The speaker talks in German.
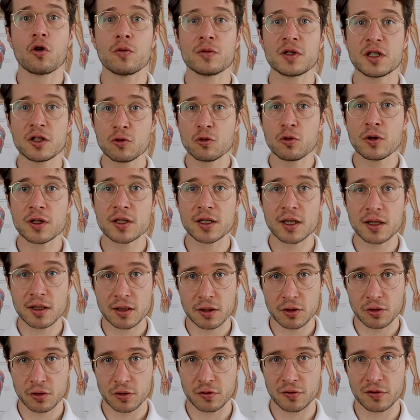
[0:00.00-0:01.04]
Um die Ursache
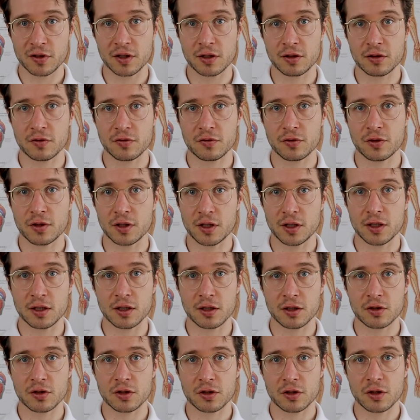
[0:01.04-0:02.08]
zu finden für
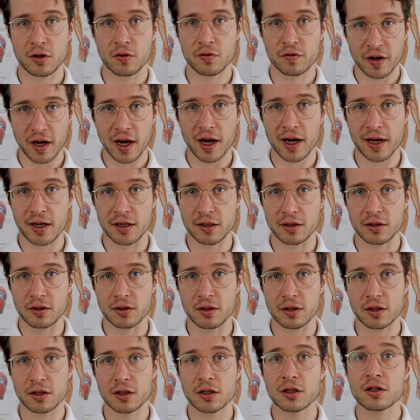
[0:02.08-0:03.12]
dieses Verhalten,
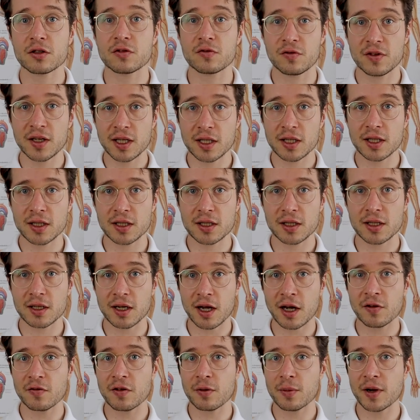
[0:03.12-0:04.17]
ist es wichtig, sich
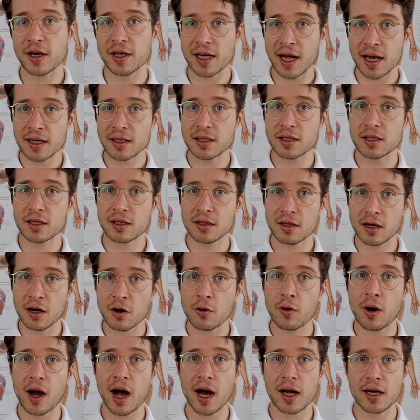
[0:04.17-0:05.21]
einfach mal ganz
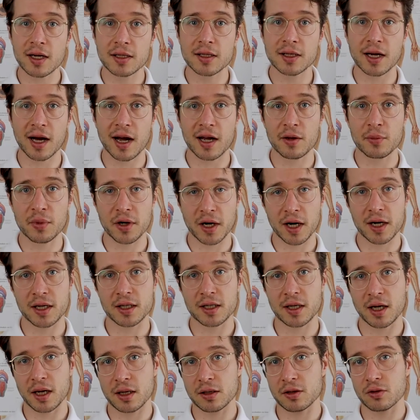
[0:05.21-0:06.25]
genau alle drei
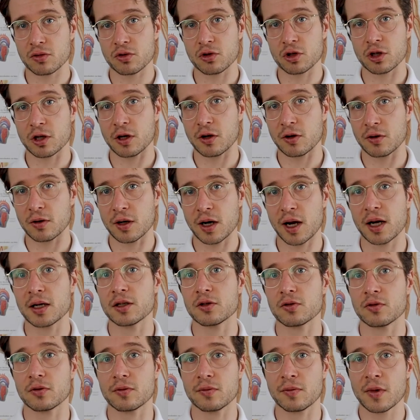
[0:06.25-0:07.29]
Bereiche anzuschauen.
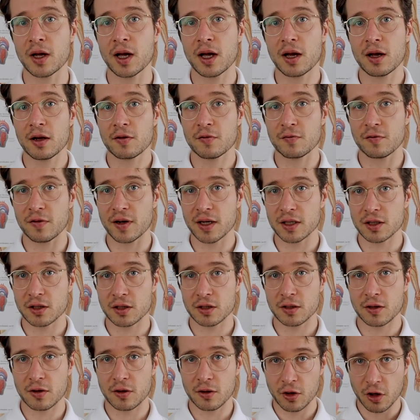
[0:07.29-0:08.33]
Also
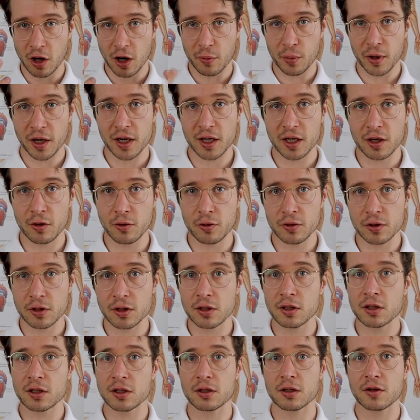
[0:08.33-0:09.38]
was körperlich los
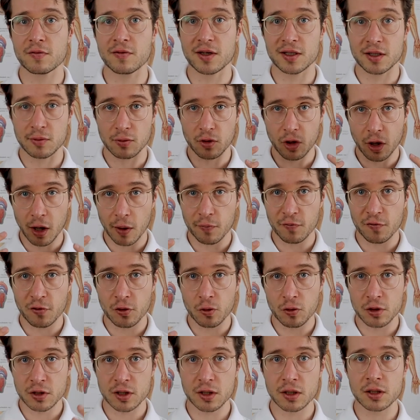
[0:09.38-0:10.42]
ist, was im Kopf
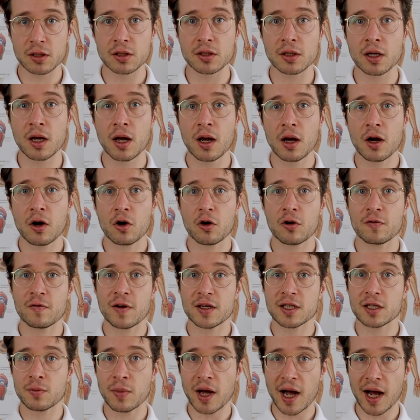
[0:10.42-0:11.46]
los ist und
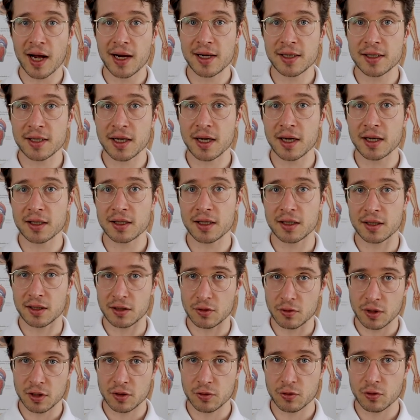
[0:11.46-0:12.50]
was im Alltag der
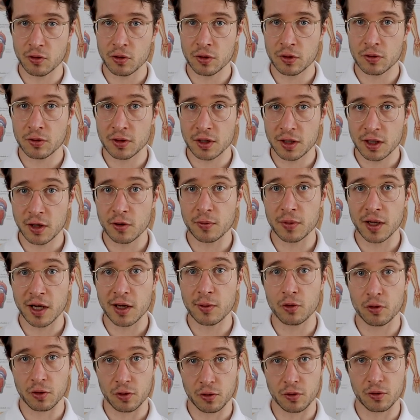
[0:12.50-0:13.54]
Situation und in der
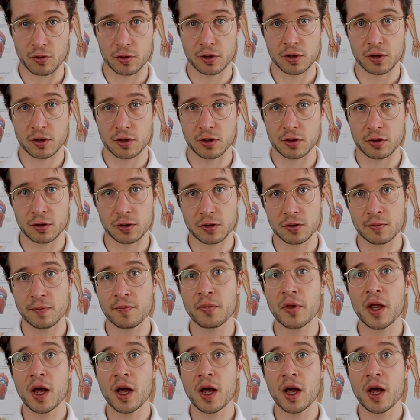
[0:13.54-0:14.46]
Umgebung los ist.